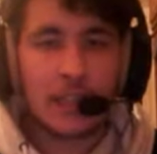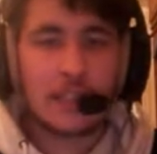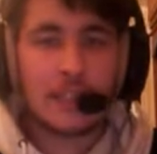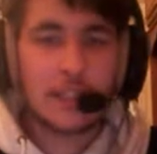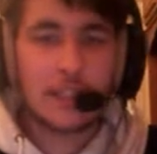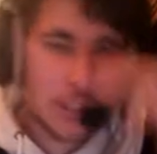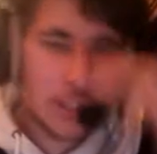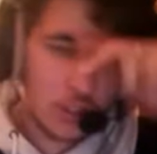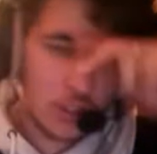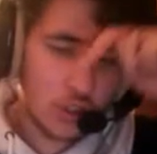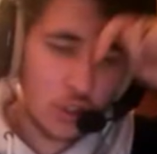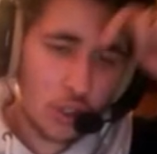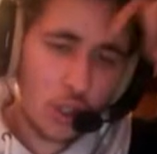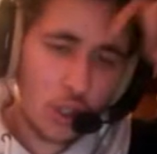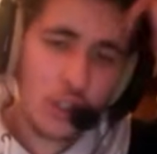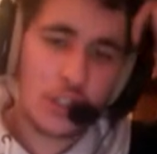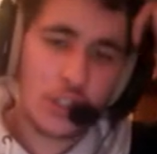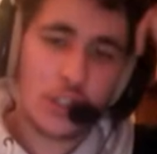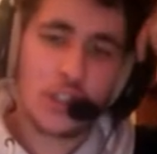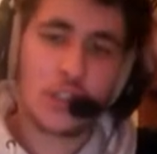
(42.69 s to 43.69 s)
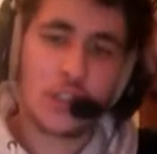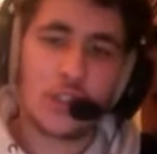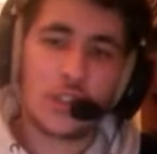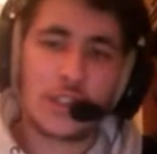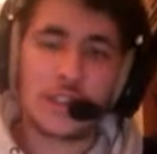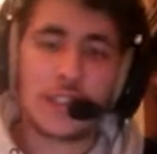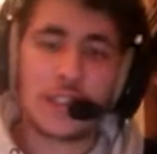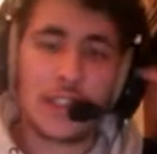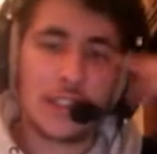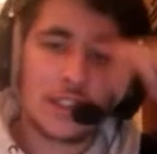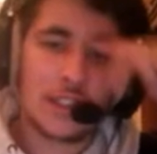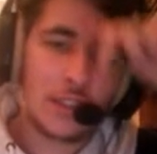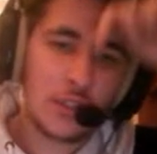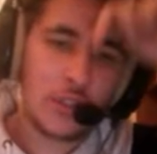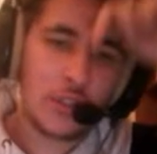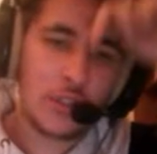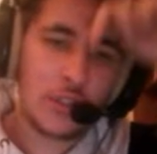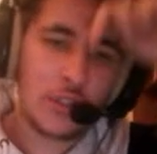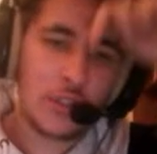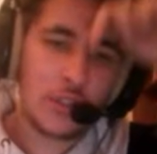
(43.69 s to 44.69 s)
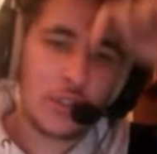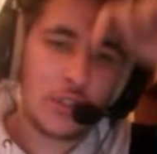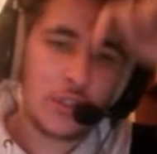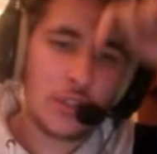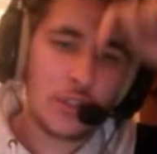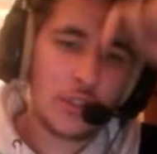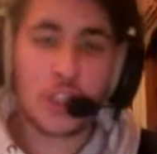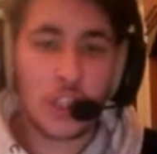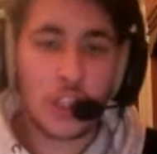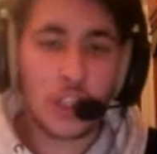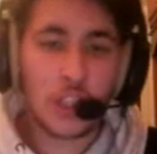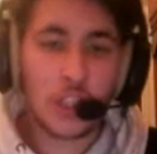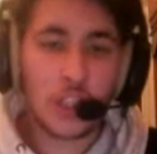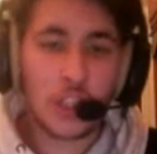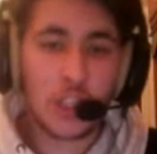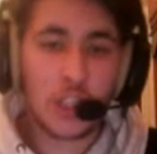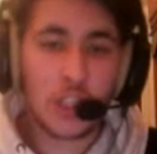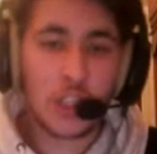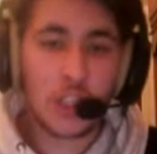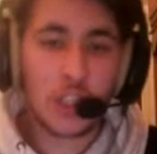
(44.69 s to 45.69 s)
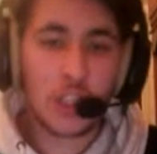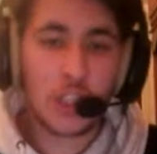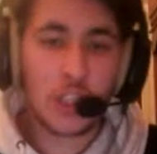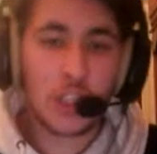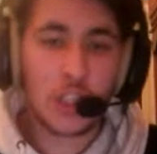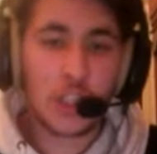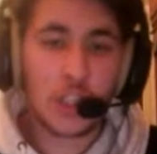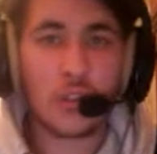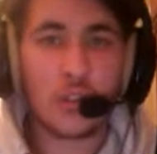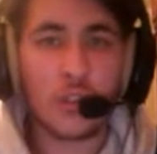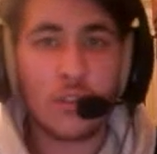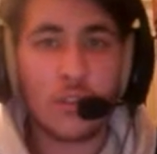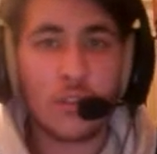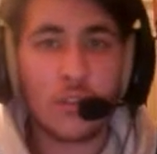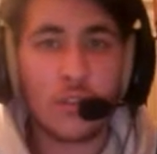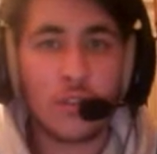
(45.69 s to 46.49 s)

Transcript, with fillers: se io ci ho colti gli sto distante quindi non mi colpisce, ma sono